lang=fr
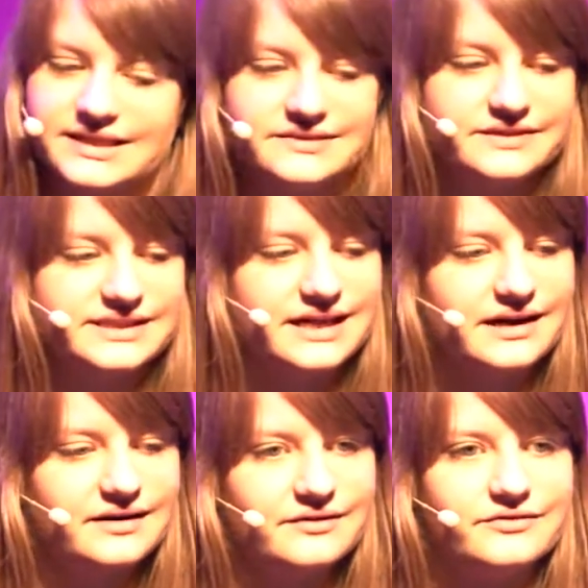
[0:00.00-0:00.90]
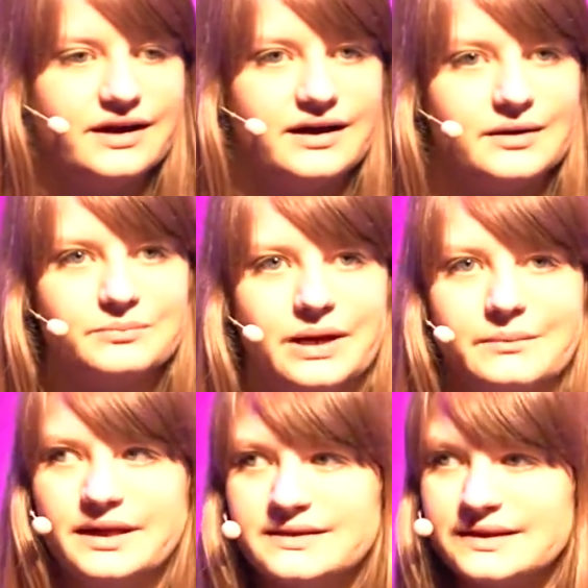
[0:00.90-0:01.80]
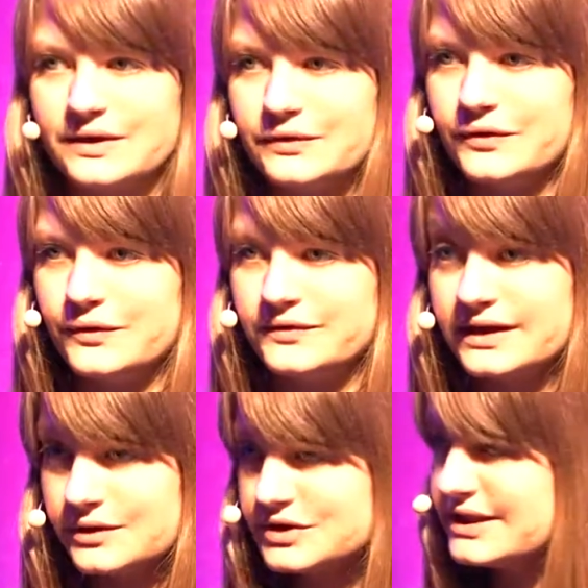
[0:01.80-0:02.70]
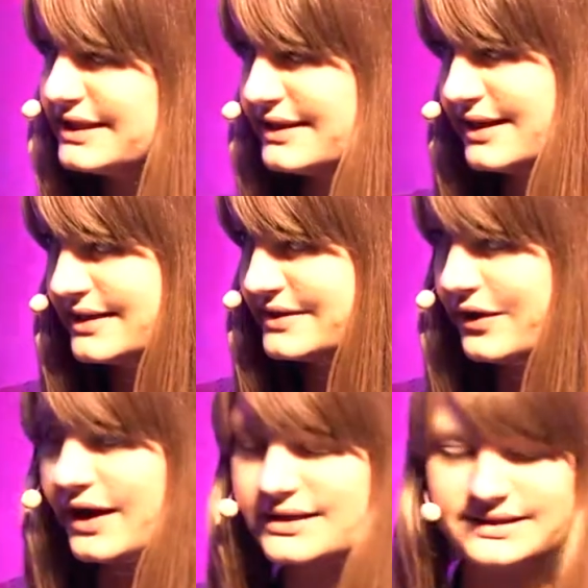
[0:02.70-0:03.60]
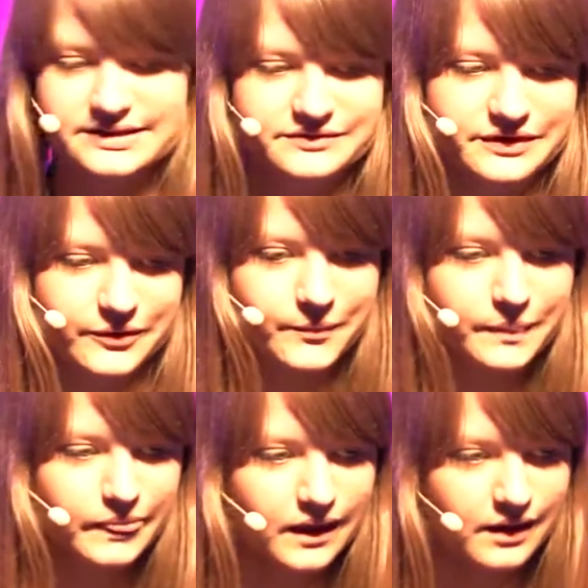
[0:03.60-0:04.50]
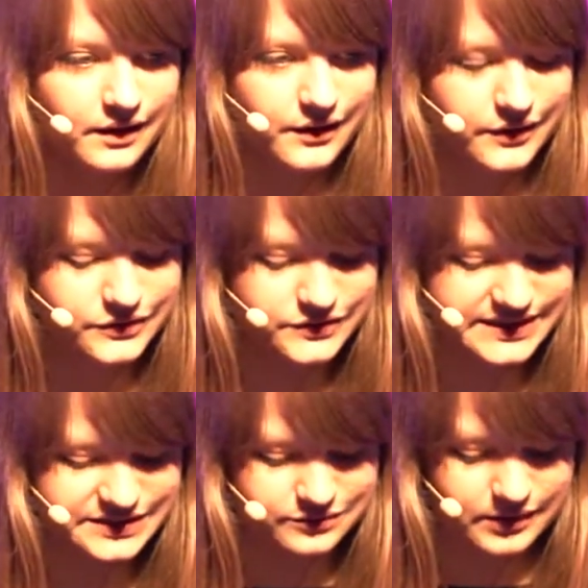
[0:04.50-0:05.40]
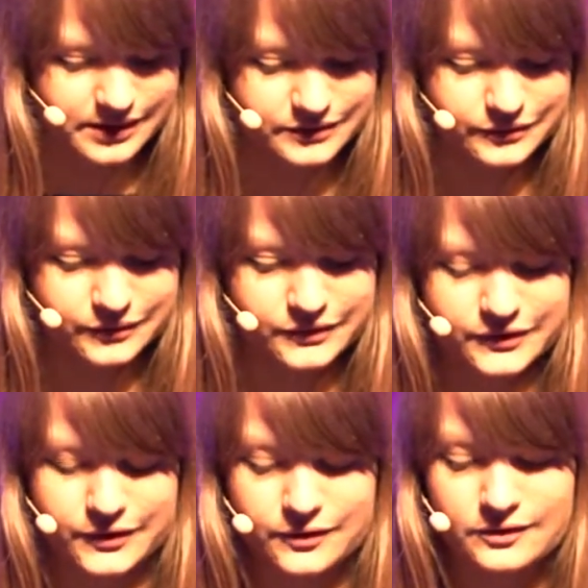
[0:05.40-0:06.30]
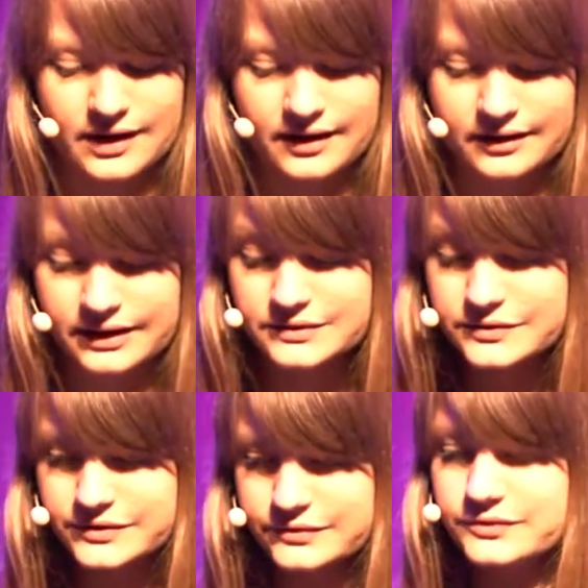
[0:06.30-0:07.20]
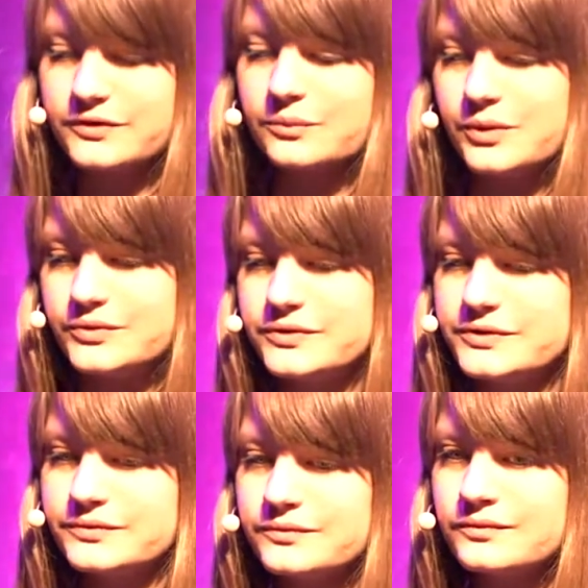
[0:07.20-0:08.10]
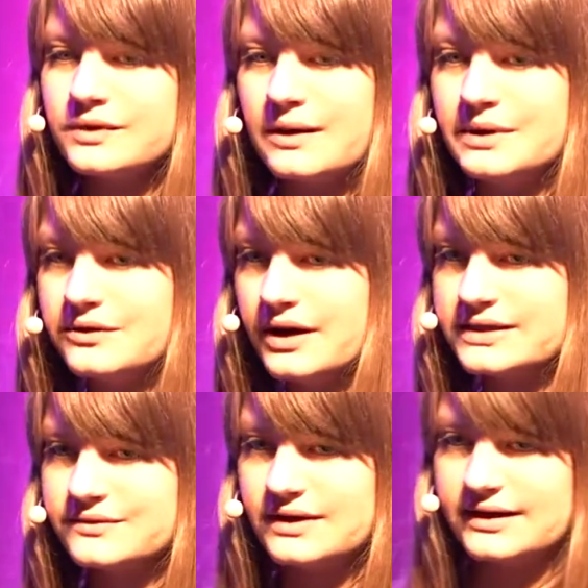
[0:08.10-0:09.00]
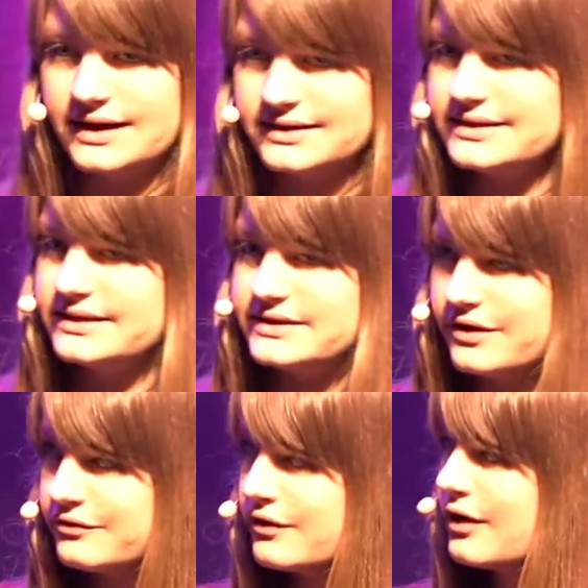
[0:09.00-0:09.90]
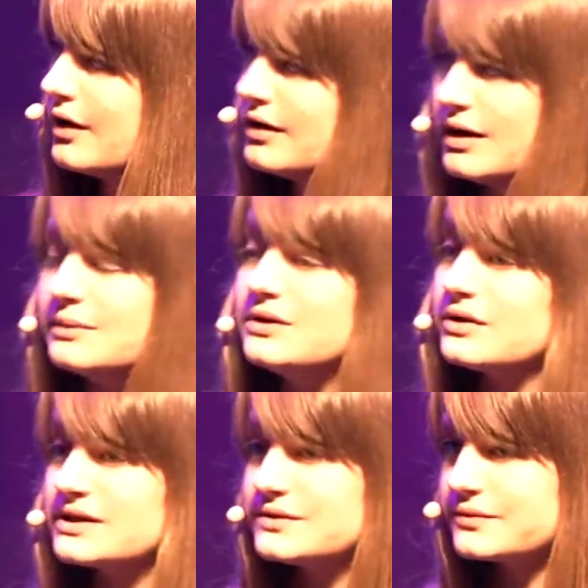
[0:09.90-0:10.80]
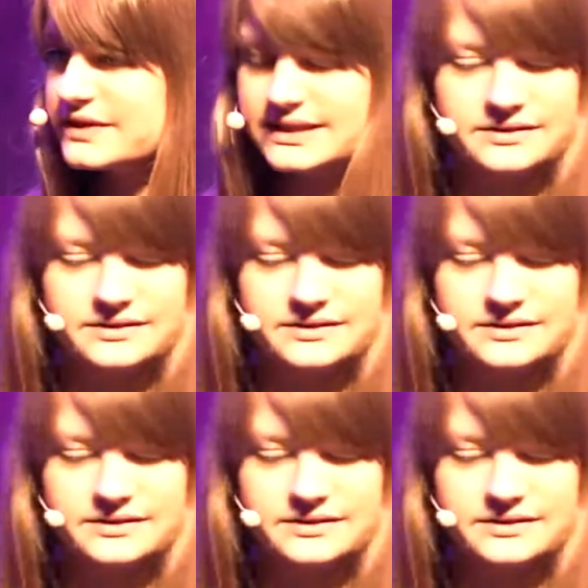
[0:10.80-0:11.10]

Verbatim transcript: artificielle va permettre de déclencher des catalyseurs assez différents. que ce soit donc la réduction du temps de production, l'amélioration de la qualité des offres, l'amélioration aussi